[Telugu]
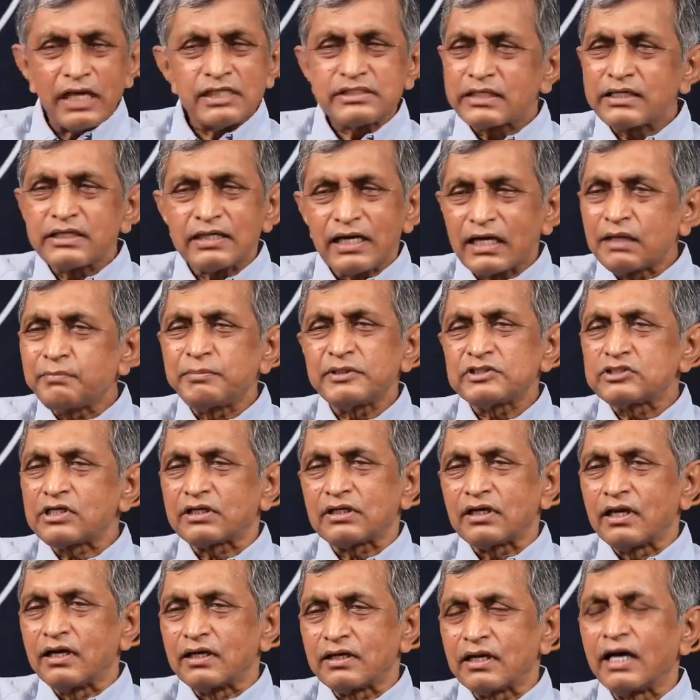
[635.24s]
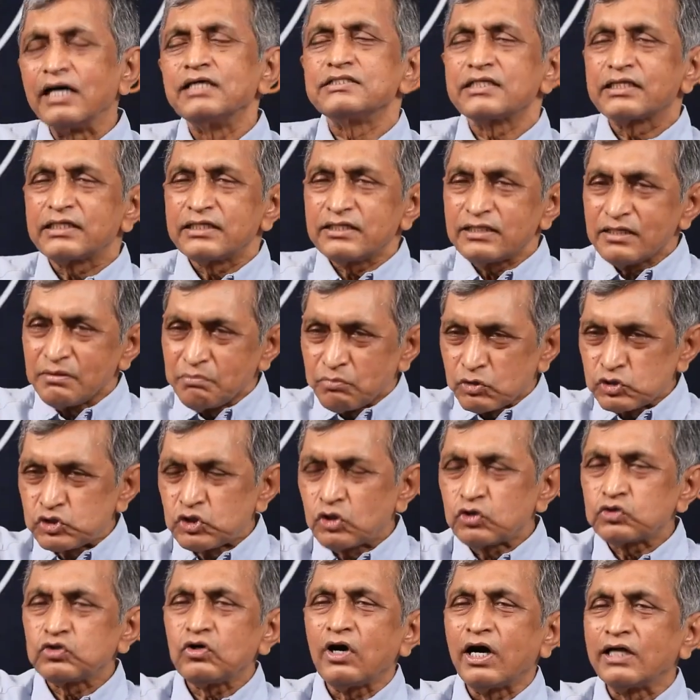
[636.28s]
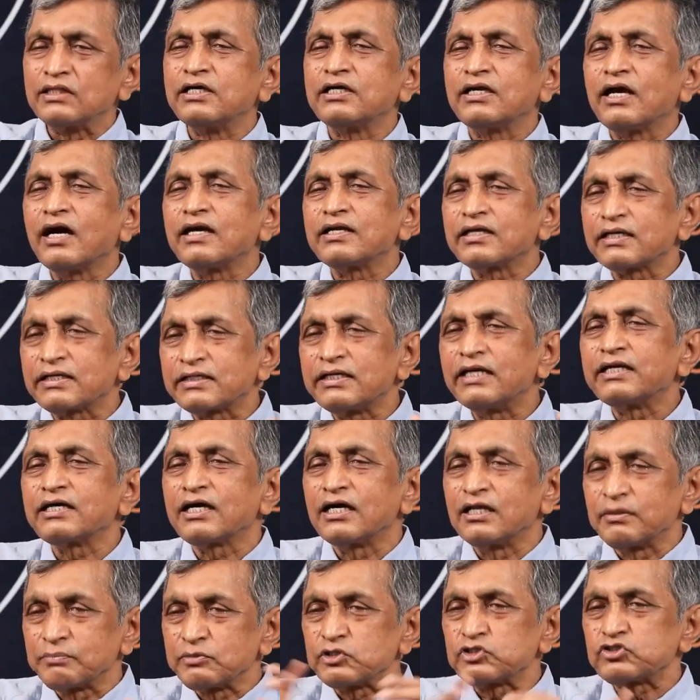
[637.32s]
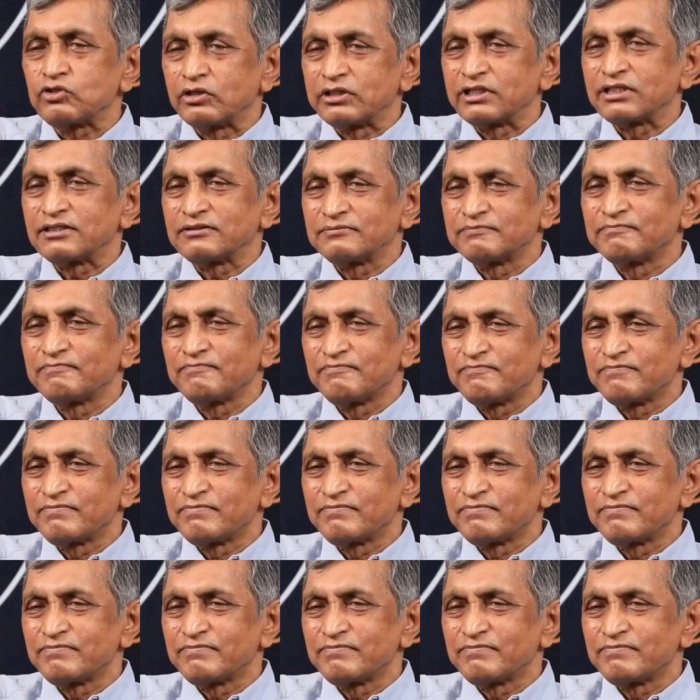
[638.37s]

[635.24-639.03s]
రాజకీయం కనిపించట్లా రాజకీయ ముసుగుతో అధికార క్రీడ కనిపిస్తోంది